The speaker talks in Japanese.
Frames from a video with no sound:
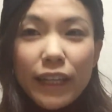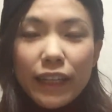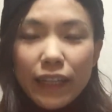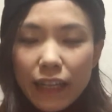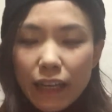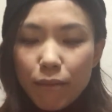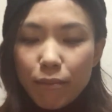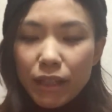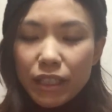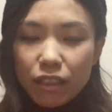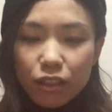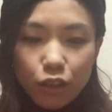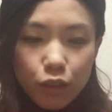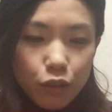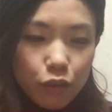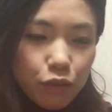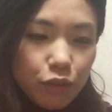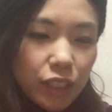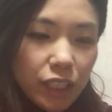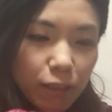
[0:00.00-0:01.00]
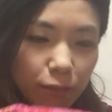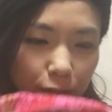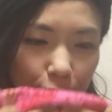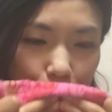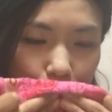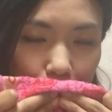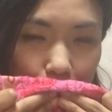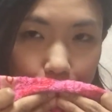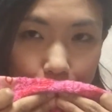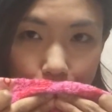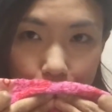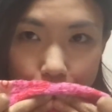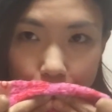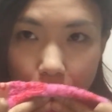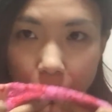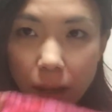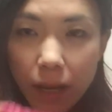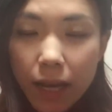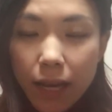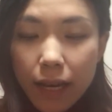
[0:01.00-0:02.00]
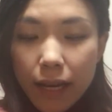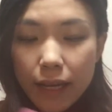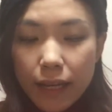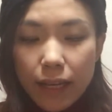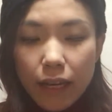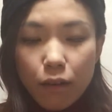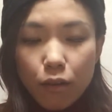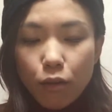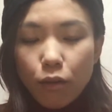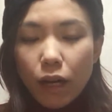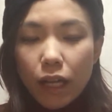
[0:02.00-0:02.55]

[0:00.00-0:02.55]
いからまずちょっと唇だけちょっとやろう